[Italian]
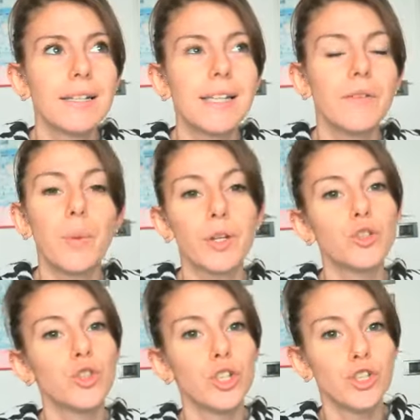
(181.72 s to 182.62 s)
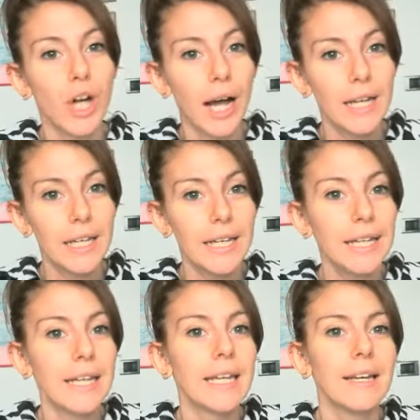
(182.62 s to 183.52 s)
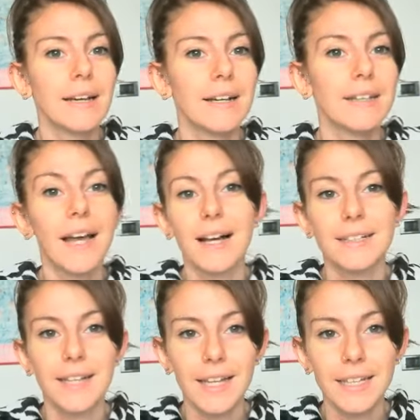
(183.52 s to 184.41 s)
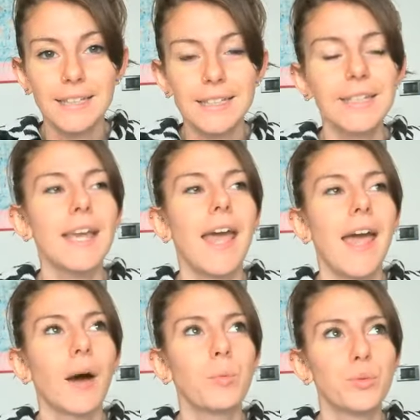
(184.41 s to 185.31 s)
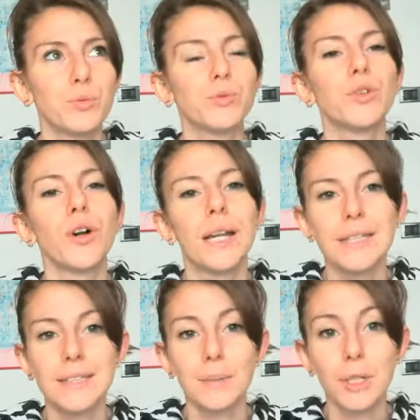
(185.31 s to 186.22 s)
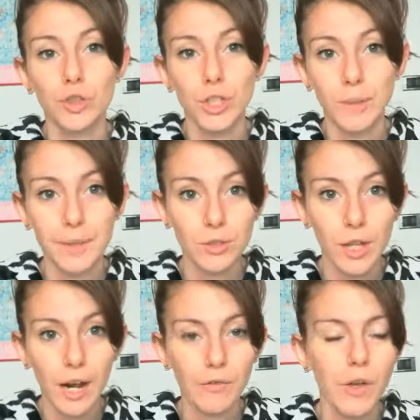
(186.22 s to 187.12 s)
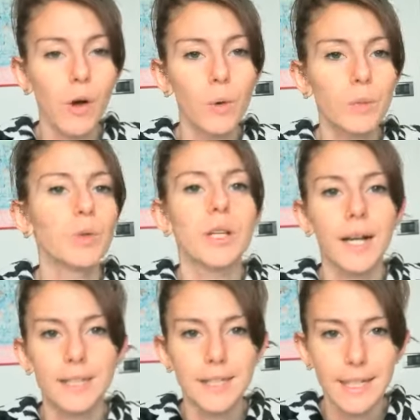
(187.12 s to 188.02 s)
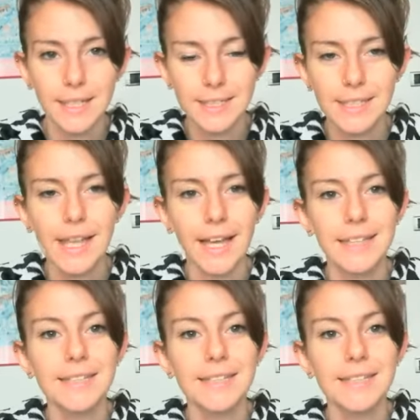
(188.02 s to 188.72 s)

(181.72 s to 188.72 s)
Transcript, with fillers: se vi piacciono i gialli eh, di Agatha Christie è appunto l'adattamento cinematografico a un libro di Agatha Christie che è